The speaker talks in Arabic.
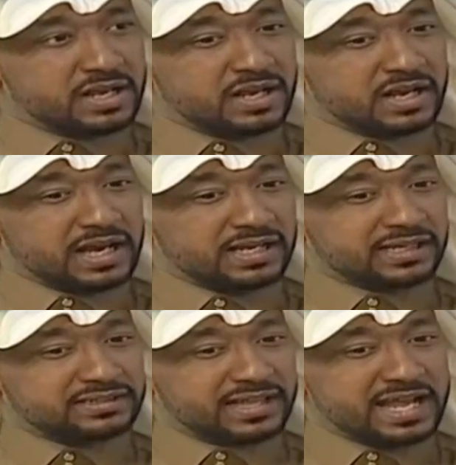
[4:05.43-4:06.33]

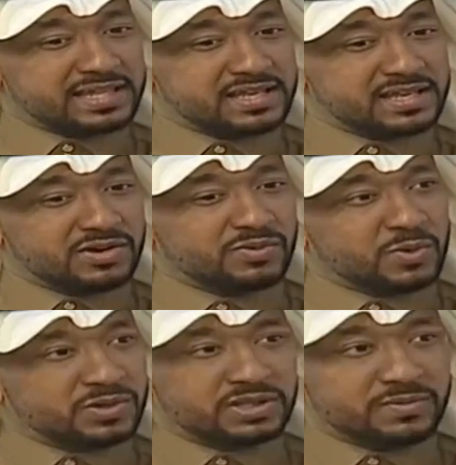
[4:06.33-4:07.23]
خلقت تحدي انه
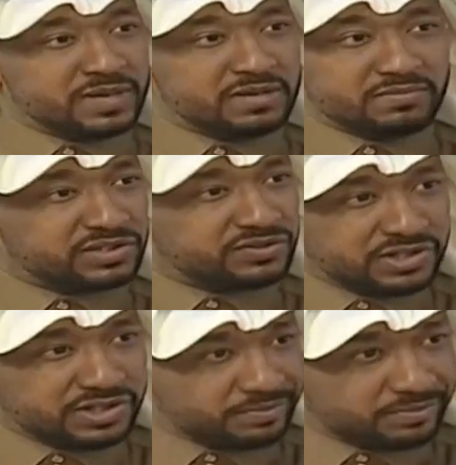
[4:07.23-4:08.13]
مو التمرين بس في
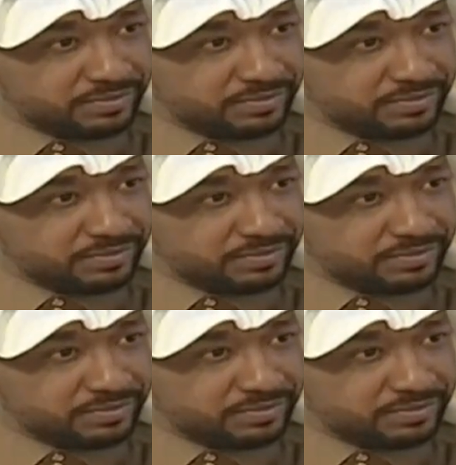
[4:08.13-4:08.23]
الجيم